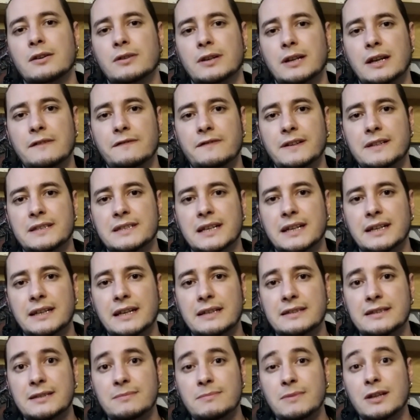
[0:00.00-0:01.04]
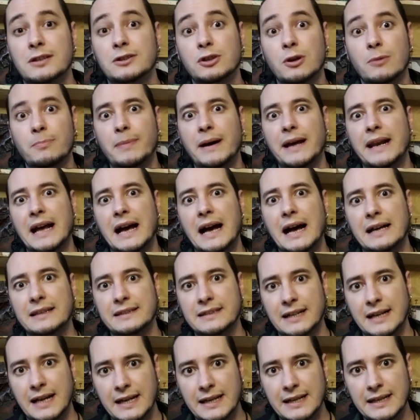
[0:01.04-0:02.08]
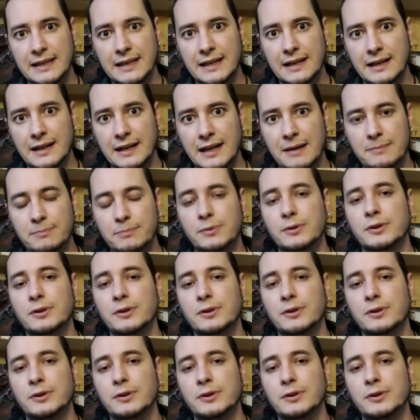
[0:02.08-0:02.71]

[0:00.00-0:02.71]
con la fecha de nacimiento para atraerla,